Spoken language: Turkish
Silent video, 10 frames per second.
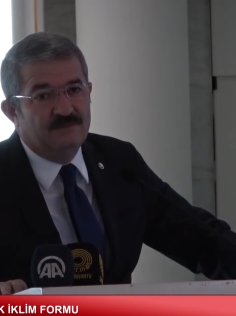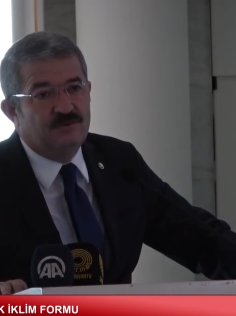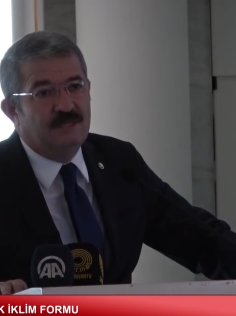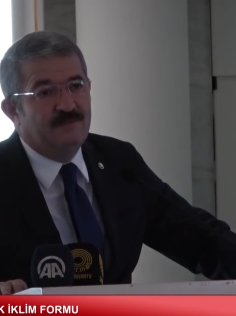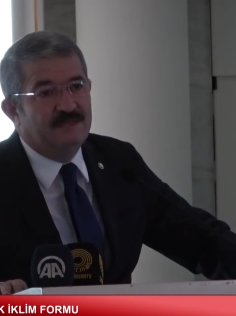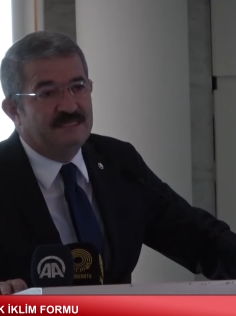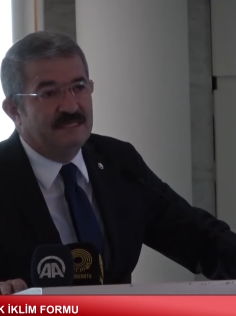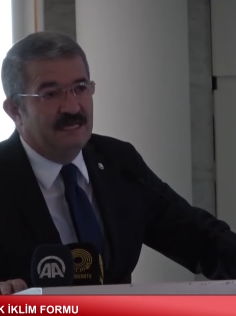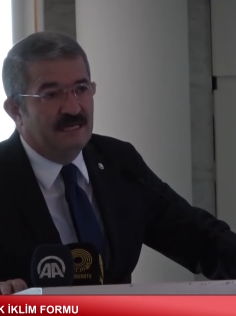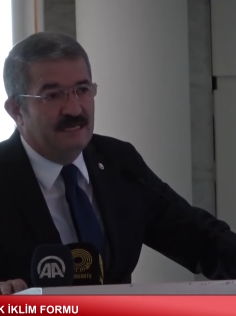
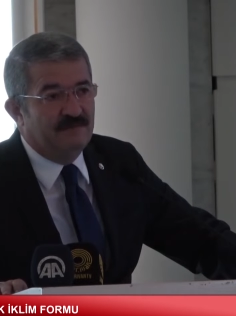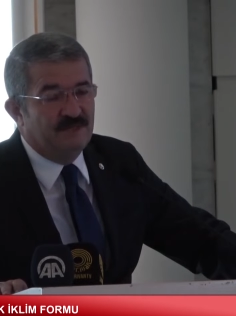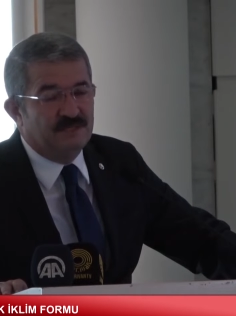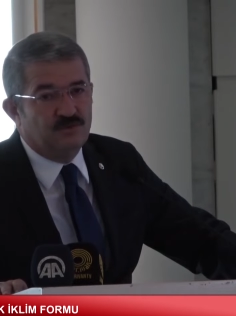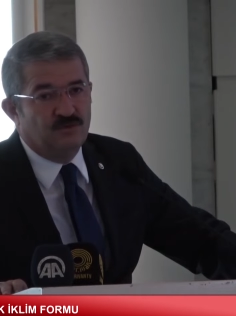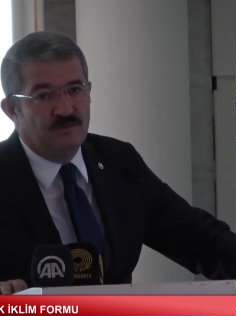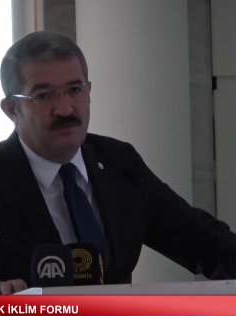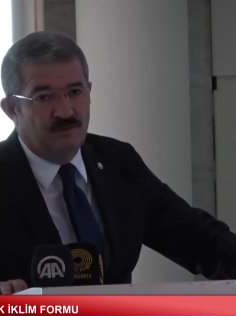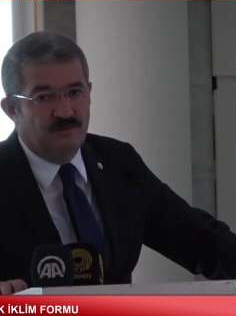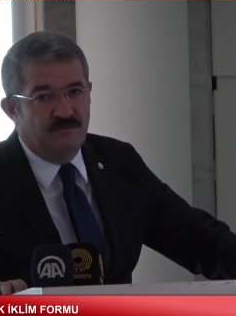üstlenmesi gereken bir
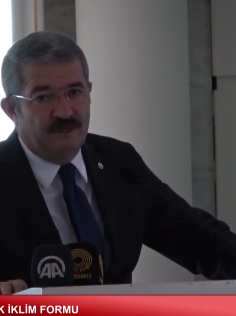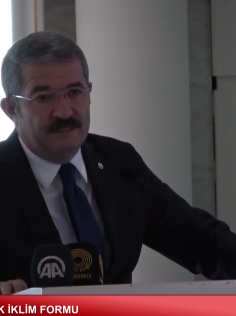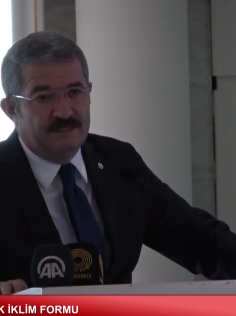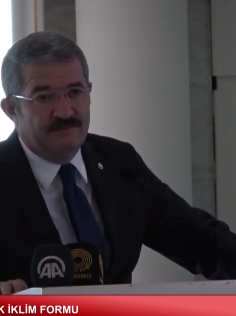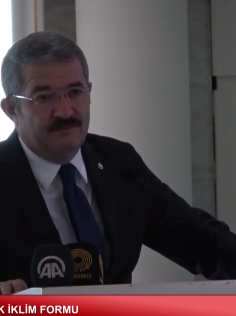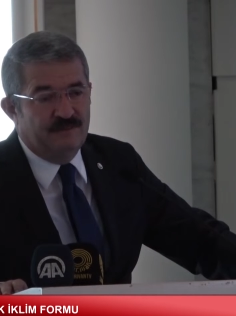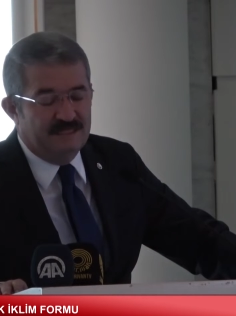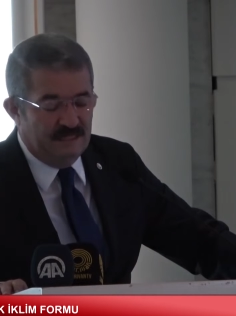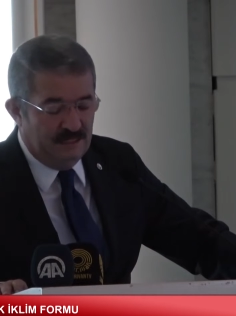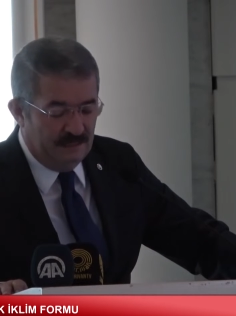sorumluluk var bu
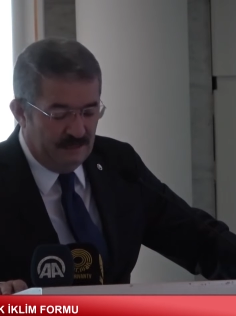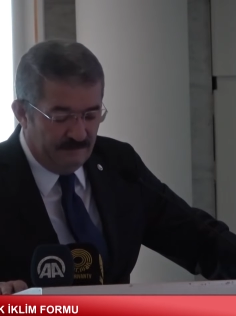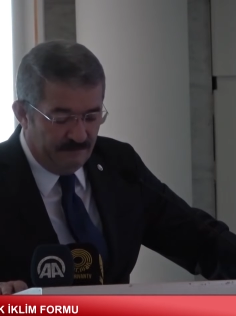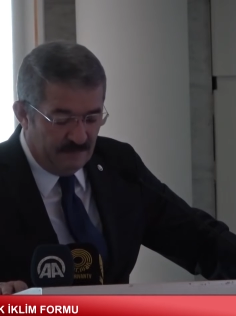meselede.